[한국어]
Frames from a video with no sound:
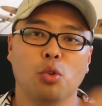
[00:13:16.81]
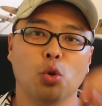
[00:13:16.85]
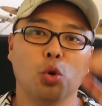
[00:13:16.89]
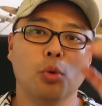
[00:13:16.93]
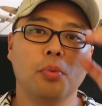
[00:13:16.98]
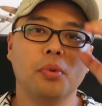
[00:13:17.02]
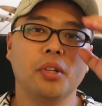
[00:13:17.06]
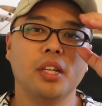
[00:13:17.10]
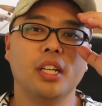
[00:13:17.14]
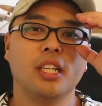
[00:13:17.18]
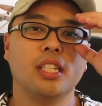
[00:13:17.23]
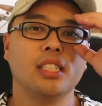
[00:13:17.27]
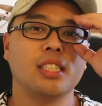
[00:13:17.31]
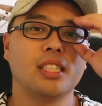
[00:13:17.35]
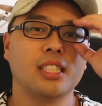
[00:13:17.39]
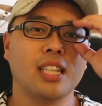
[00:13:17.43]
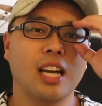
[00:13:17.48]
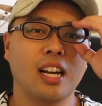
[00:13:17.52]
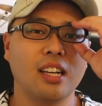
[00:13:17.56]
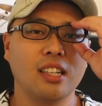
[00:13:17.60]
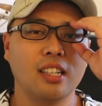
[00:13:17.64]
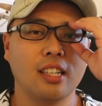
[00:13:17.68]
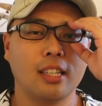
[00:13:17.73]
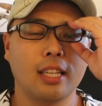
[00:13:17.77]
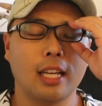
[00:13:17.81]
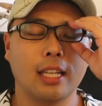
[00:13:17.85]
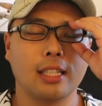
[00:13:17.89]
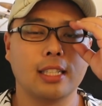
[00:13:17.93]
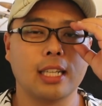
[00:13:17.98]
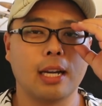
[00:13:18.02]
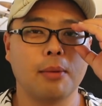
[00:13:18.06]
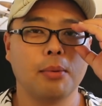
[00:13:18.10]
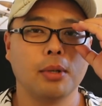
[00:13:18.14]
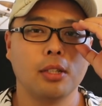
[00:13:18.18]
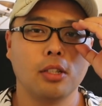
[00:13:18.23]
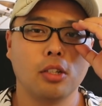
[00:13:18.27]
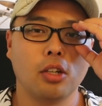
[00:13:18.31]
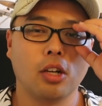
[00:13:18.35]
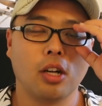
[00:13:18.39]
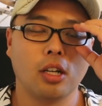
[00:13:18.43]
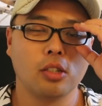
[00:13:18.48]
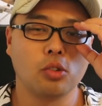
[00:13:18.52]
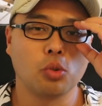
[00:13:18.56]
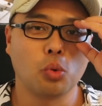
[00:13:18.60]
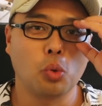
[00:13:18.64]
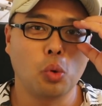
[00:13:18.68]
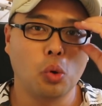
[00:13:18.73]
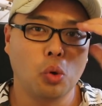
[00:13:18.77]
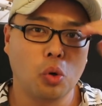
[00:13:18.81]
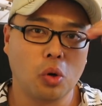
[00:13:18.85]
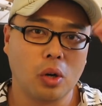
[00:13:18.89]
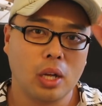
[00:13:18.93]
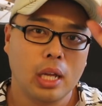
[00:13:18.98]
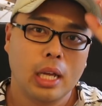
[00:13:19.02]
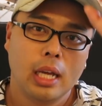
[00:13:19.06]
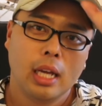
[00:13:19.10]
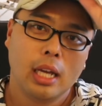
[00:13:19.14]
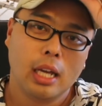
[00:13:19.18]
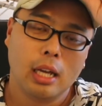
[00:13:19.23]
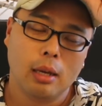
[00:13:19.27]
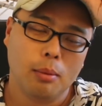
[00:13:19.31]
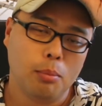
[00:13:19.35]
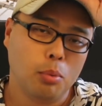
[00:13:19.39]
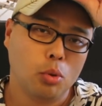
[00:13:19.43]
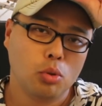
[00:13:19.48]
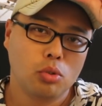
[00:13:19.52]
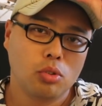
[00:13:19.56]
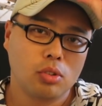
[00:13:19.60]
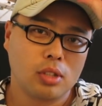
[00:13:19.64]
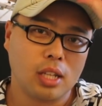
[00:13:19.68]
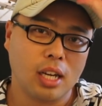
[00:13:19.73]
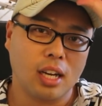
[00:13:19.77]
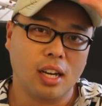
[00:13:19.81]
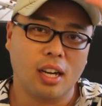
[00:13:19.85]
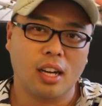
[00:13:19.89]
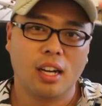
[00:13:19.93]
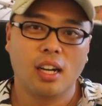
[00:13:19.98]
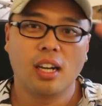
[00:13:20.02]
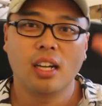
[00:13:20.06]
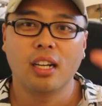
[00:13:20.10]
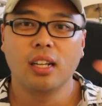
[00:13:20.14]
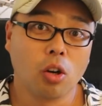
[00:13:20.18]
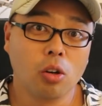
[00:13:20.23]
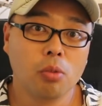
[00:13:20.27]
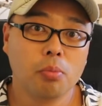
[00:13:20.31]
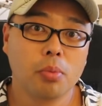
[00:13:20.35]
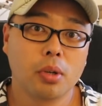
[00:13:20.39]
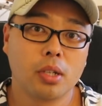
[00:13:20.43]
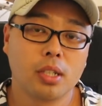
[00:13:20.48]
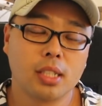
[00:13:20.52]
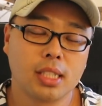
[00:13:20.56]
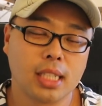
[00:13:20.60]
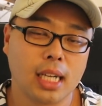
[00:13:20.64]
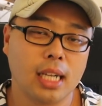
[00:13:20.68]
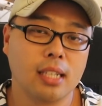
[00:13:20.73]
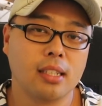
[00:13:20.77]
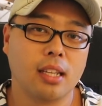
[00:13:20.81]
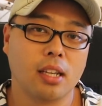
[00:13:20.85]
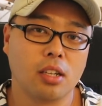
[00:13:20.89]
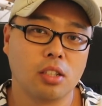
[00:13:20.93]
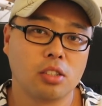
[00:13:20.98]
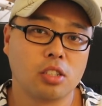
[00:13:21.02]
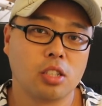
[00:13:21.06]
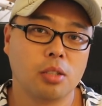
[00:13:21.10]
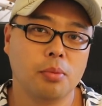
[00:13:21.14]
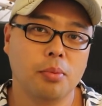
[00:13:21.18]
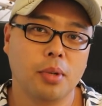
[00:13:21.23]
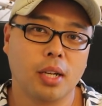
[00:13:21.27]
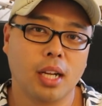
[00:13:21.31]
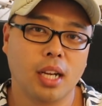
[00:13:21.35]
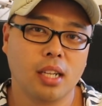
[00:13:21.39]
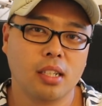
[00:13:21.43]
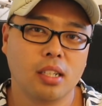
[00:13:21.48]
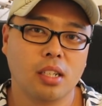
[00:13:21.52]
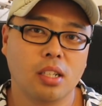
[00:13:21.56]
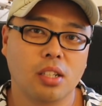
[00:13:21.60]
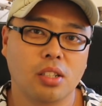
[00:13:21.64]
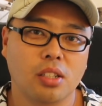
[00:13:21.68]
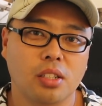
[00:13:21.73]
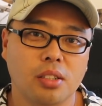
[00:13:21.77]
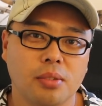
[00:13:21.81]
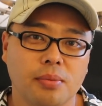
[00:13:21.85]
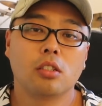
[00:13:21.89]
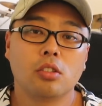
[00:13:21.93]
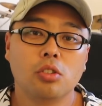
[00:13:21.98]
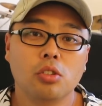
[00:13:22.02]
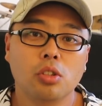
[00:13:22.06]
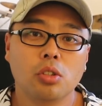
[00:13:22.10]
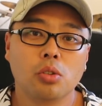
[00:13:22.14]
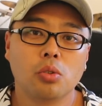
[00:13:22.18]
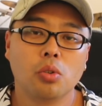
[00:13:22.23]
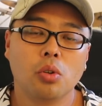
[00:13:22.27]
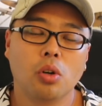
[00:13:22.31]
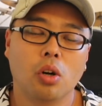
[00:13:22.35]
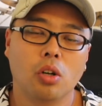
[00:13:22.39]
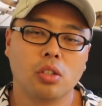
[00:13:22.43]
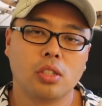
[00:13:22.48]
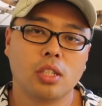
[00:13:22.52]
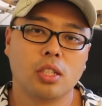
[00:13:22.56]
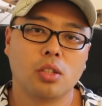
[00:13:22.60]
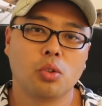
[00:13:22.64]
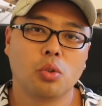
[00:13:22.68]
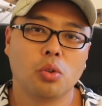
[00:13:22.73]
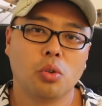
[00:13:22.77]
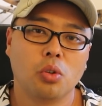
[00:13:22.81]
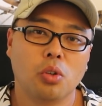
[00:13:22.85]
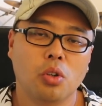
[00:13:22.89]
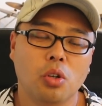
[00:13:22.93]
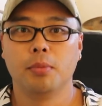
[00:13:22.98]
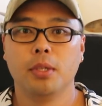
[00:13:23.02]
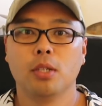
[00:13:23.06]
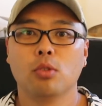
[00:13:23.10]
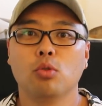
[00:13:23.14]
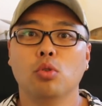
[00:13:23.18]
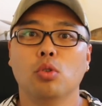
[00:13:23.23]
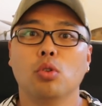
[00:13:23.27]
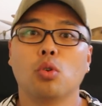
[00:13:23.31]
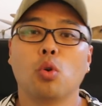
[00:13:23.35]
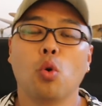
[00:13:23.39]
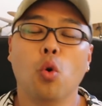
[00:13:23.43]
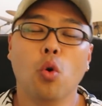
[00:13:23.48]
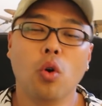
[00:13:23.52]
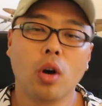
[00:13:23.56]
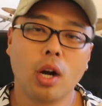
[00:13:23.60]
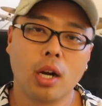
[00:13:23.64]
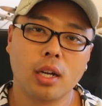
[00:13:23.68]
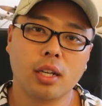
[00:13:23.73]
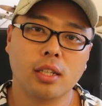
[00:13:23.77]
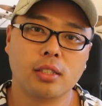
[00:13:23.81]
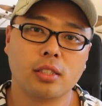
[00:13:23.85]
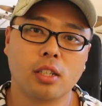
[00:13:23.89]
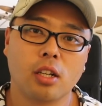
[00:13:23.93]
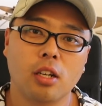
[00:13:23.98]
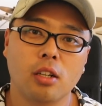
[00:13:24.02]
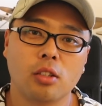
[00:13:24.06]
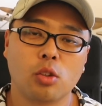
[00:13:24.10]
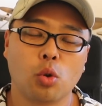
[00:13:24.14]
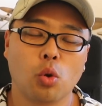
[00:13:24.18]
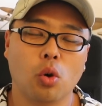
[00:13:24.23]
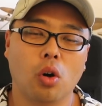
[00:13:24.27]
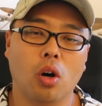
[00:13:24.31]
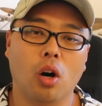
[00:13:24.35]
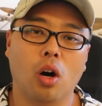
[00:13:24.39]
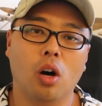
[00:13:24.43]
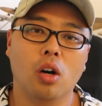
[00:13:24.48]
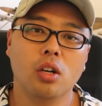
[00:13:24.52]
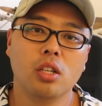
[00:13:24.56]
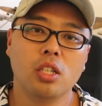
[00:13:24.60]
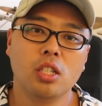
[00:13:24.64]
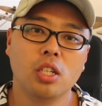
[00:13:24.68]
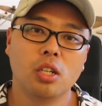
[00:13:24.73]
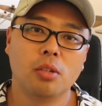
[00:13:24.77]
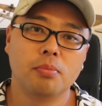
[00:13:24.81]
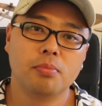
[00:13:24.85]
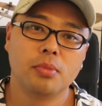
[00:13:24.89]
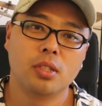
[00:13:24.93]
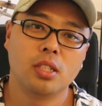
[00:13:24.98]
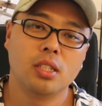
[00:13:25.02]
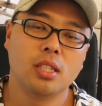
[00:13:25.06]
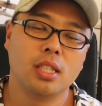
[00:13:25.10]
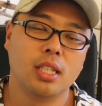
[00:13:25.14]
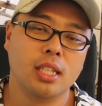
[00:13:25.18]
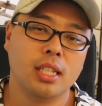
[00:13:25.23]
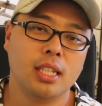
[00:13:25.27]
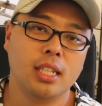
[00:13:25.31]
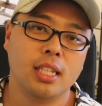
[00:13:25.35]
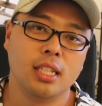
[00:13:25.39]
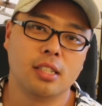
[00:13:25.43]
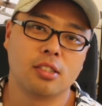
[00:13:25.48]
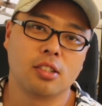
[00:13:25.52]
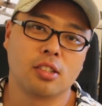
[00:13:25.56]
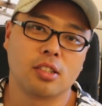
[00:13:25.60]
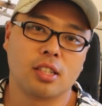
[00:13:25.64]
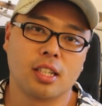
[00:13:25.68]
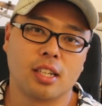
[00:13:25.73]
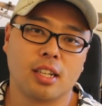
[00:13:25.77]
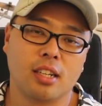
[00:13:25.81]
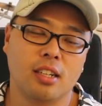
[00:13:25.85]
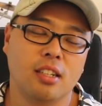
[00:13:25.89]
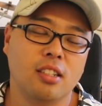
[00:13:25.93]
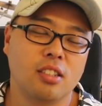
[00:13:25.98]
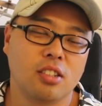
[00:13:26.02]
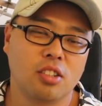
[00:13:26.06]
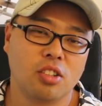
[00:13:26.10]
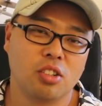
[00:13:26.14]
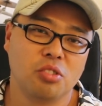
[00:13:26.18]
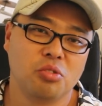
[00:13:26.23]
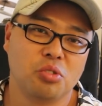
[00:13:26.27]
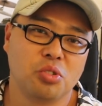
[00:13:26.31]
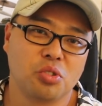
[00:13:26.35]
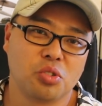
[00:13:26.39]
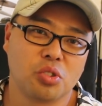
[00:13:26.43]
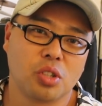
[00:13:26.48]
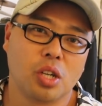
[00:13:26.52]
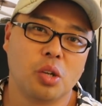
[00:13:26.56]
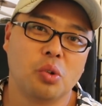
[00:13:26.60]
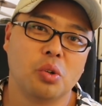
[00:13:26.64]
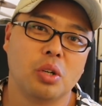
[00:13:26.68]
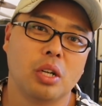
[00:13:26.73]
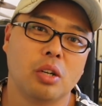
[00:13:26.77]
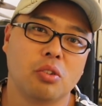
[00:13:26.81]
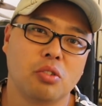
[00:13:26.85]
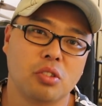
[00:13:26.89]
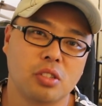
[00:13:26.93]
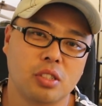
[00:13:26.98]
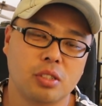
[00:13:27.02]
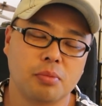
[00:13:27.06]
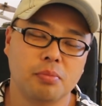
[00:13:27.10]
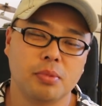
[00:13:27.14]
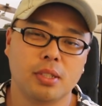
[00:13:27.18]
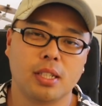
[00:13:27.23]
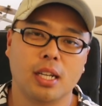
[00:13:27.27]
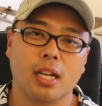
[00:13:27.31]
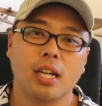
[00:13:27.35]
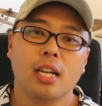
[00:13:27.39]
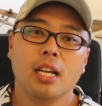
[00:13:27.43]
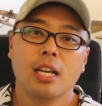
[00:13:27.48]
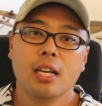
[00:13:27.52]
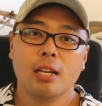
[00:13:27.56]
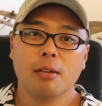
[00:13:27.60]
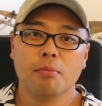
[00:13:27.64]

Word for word: 요번에는 싸그리 다 잡아들여가지고 모두 다 형벌을 잘 내렸으면 하네요. 그리고 어제 또 미국 공항에서 또 어이없는 일이 있었다라는 그런 뉴스가 올라오고 있습니다.